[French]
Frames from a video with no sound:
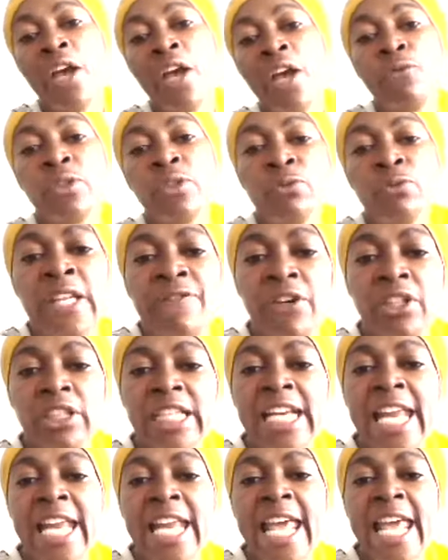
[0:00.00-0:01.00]
défendez
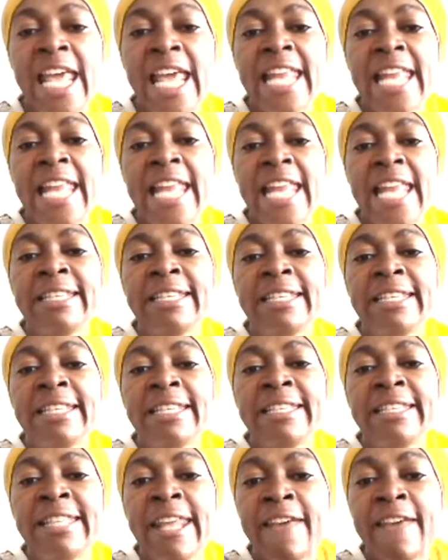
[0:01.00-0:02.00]
l'indéfendable.
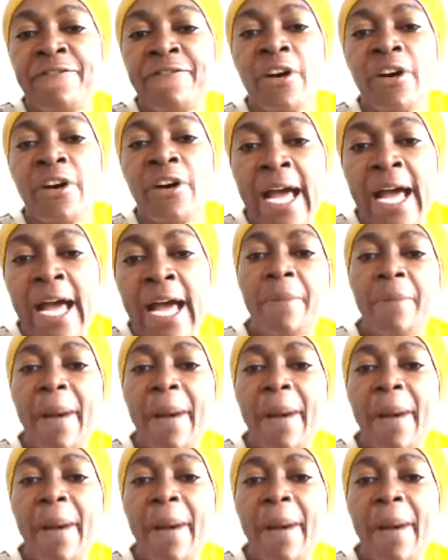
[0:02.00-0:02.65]
Vous n'avez pas le